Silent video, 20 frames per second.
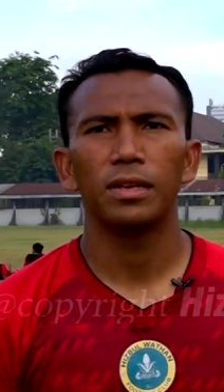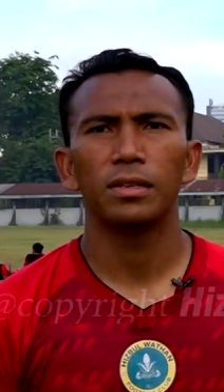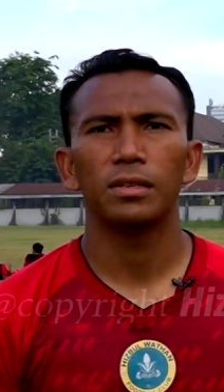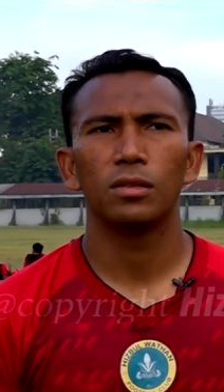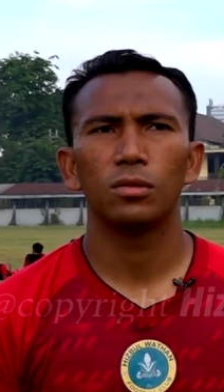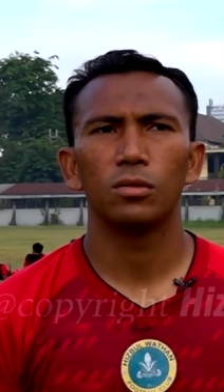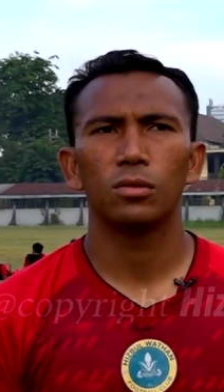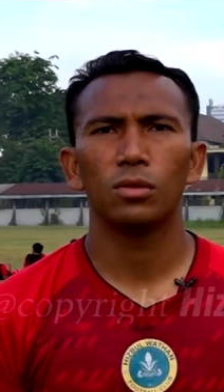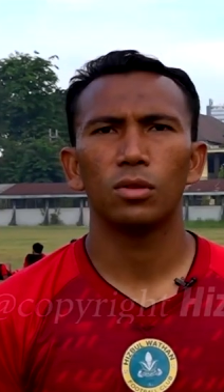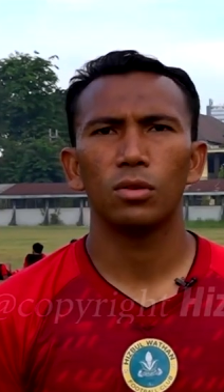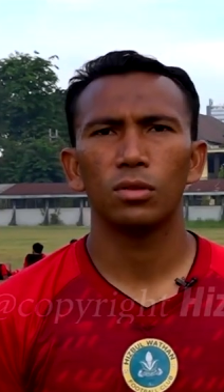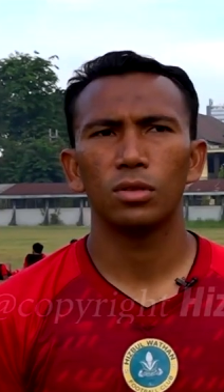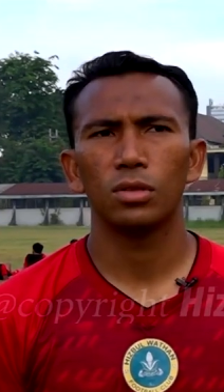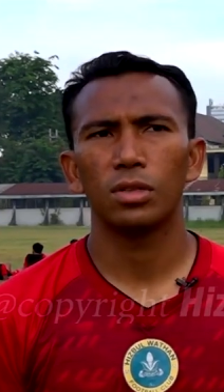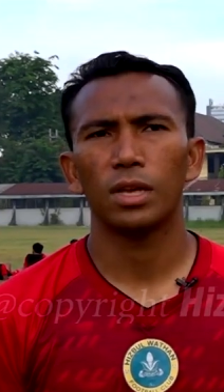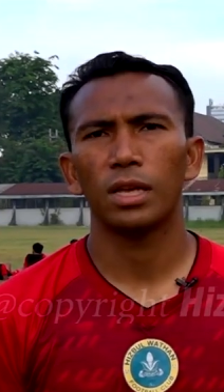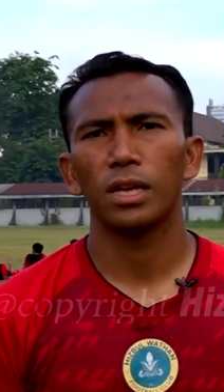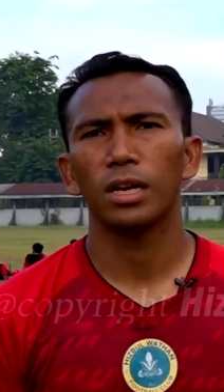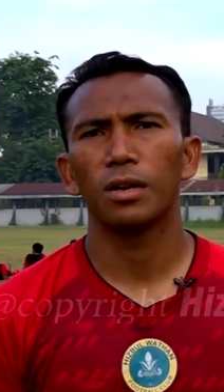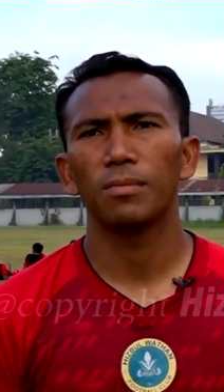di situ terus
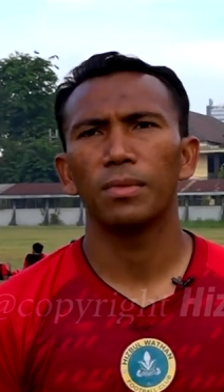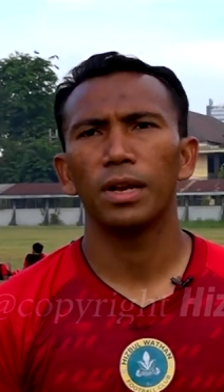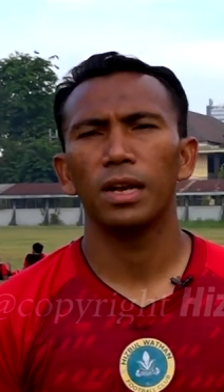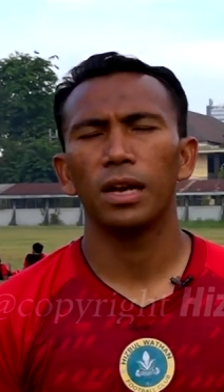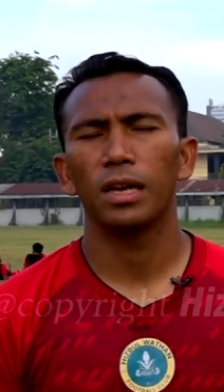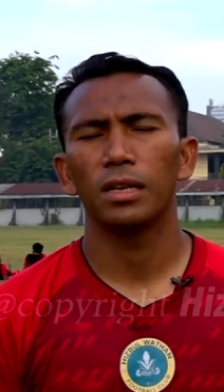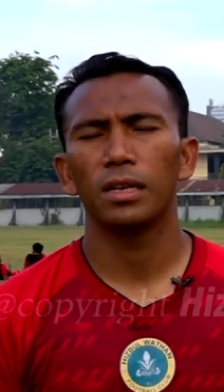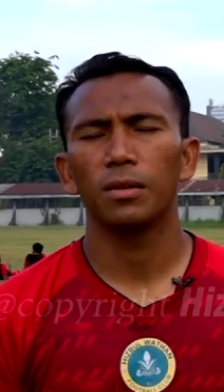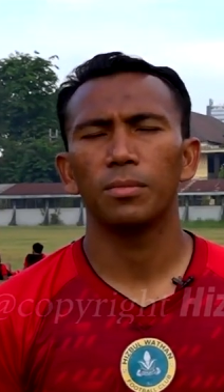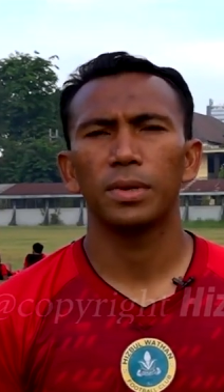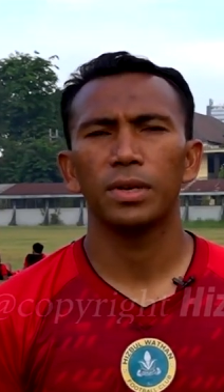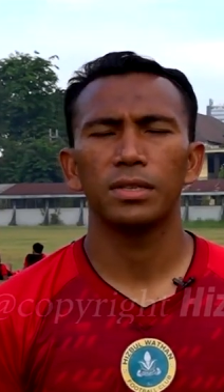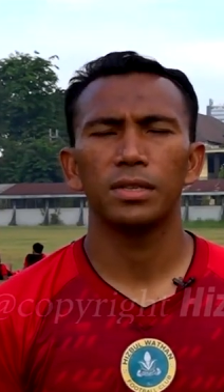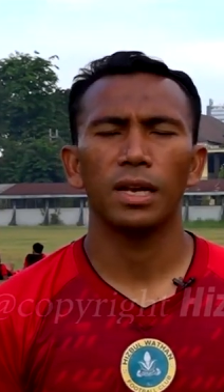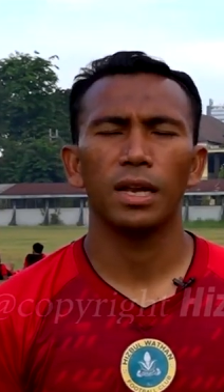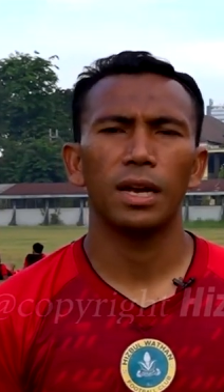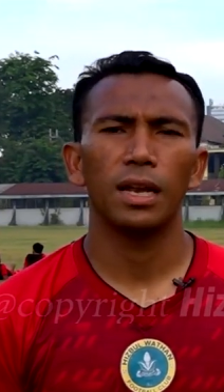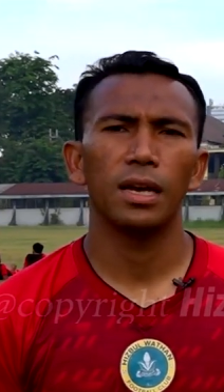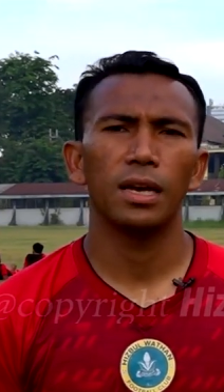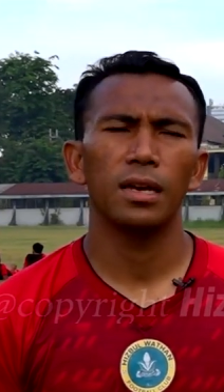saya kembali lagi ke
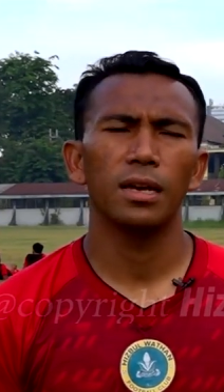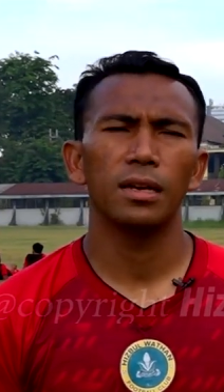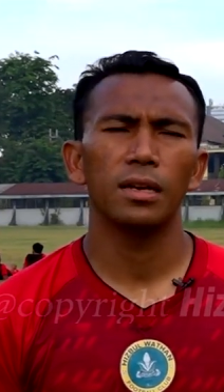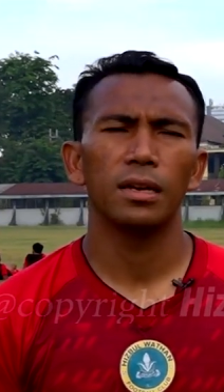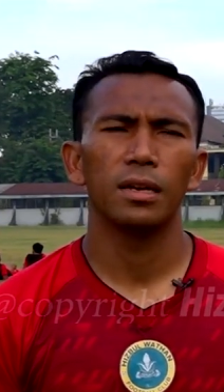Persela